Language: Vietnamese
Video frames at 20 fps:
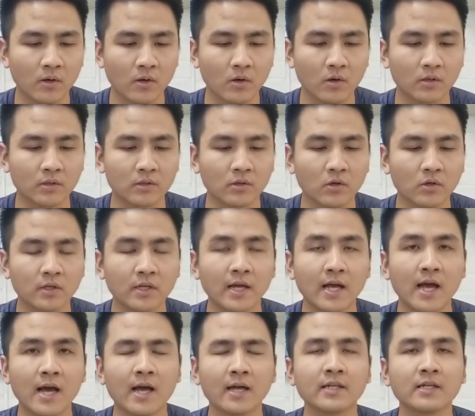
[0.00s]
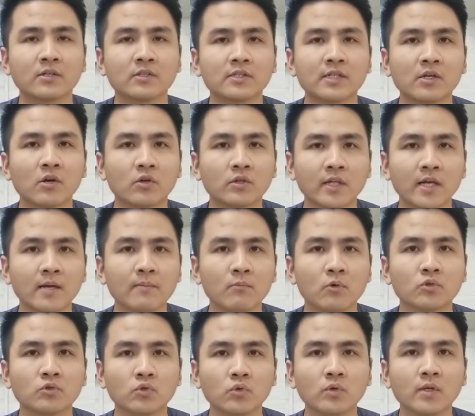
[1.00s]
còn con đời 2 thì nó sẽ có thêm
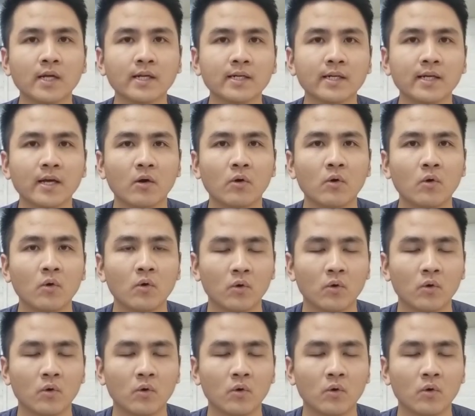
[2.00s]
một chút cách điệu